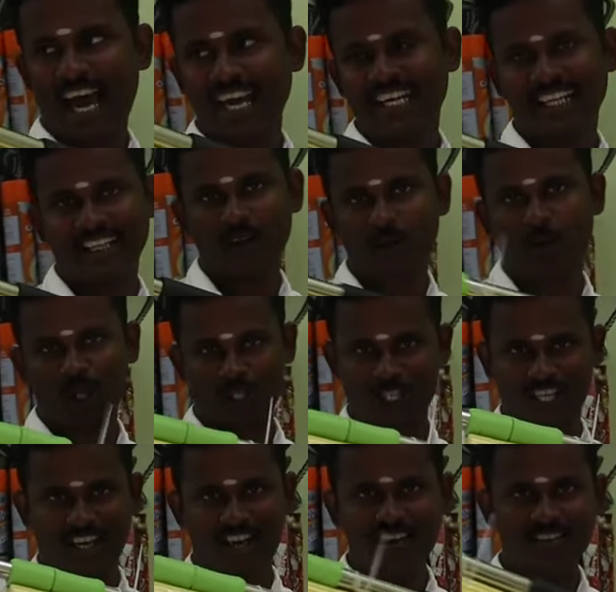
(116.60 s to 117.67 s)
ஹைட் இந்த அளவு
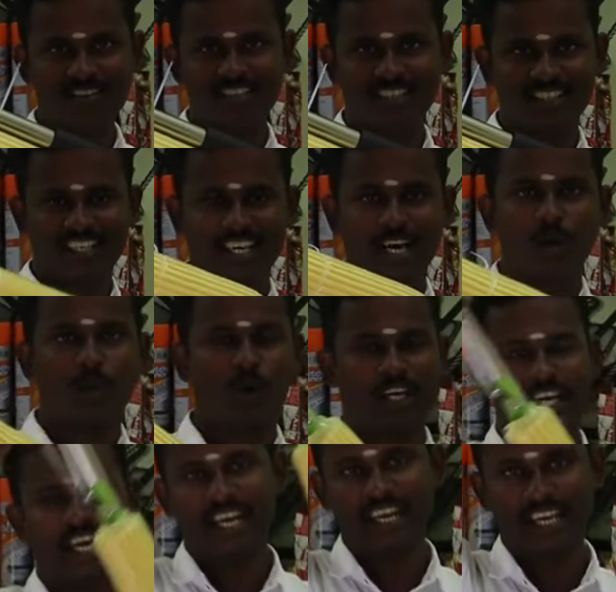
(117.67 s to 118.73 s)
குறைச்சிக்கலாம்
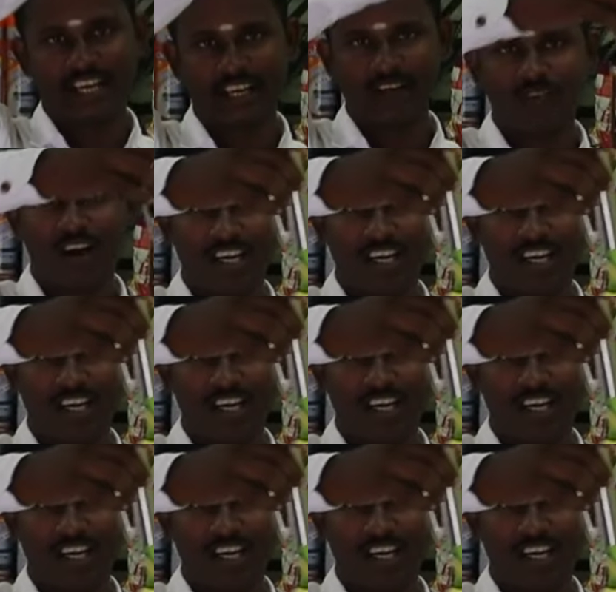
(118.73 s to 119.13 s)
ஒற்றை அடிக்கிறதுக்கு